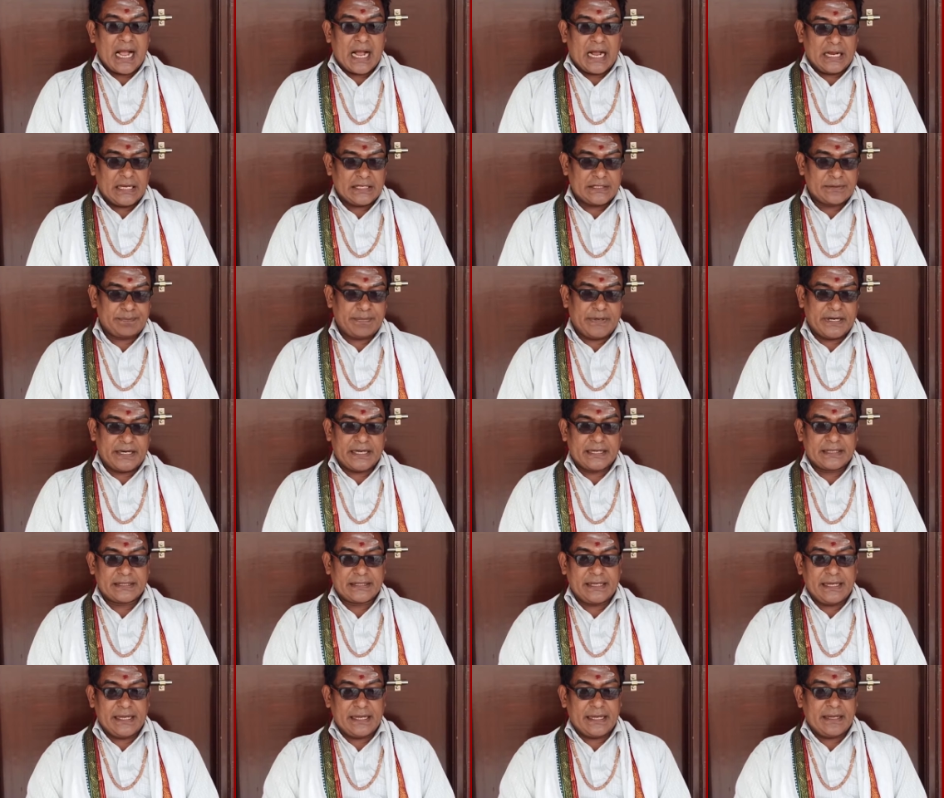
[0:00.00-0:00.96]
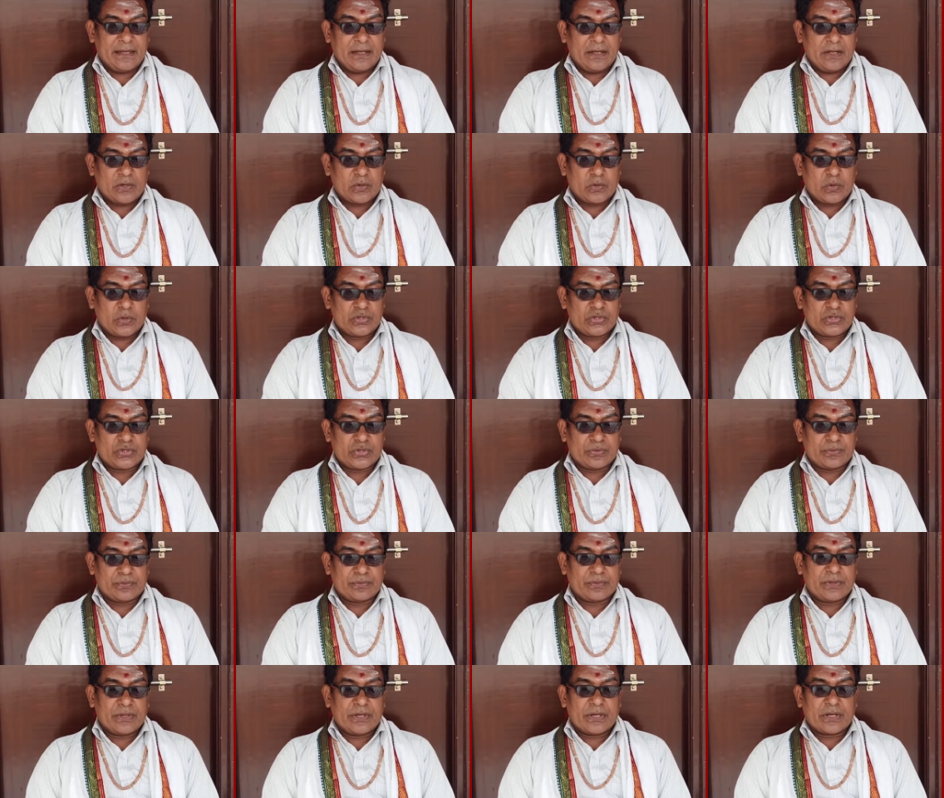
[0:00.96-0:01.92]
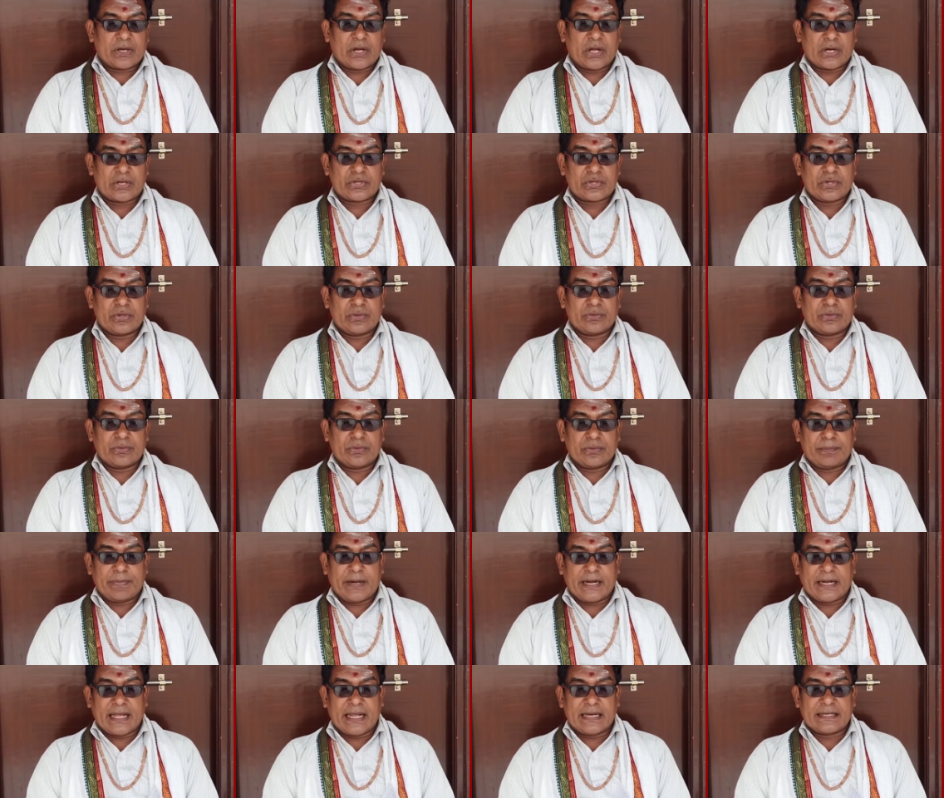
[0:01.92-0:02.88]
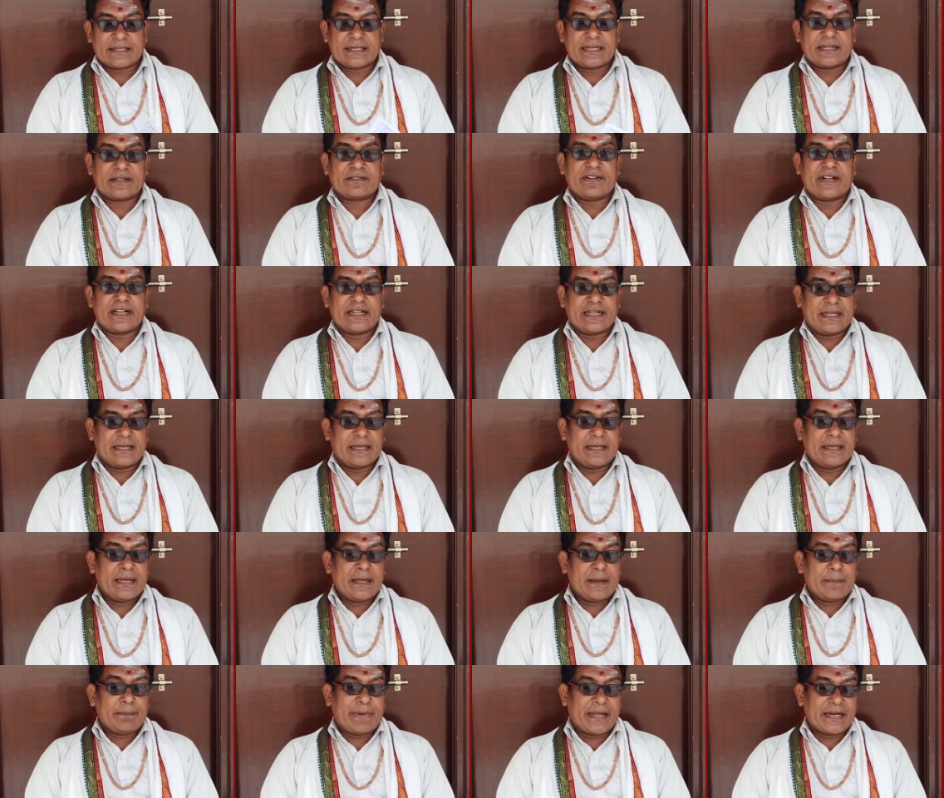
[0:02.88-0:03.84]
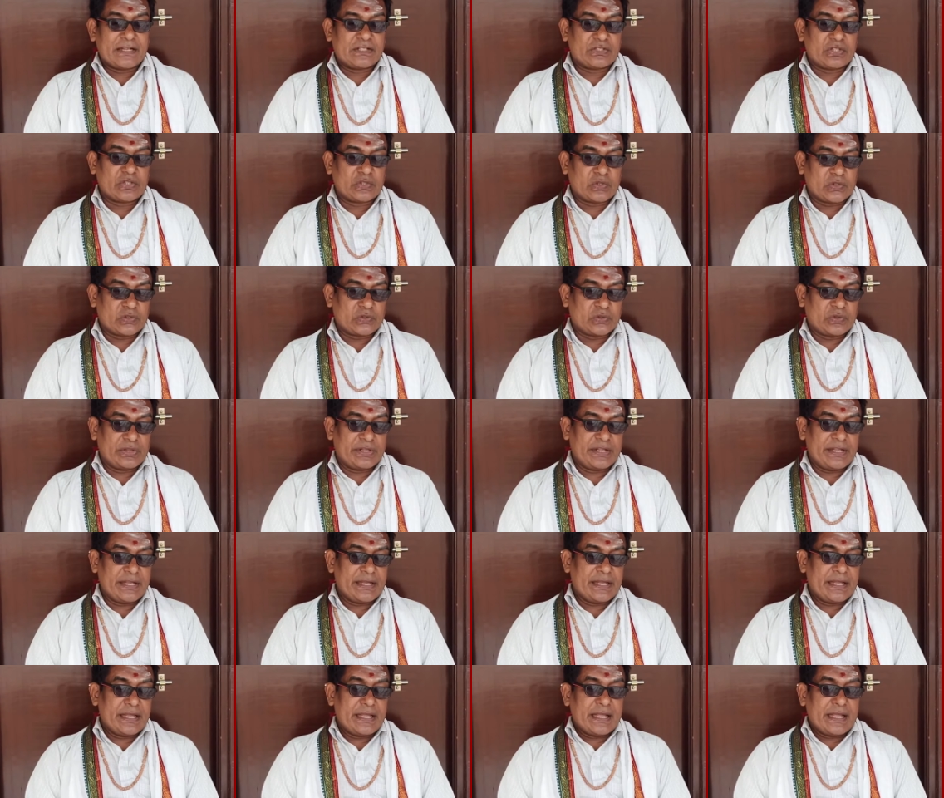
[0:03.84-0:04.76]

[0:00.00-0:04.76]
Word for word: హాస్పిటల్కి కొంచెం ఖర్చులు పెట్టాల్సినటువంటి పరిస్థితి వస్తుంది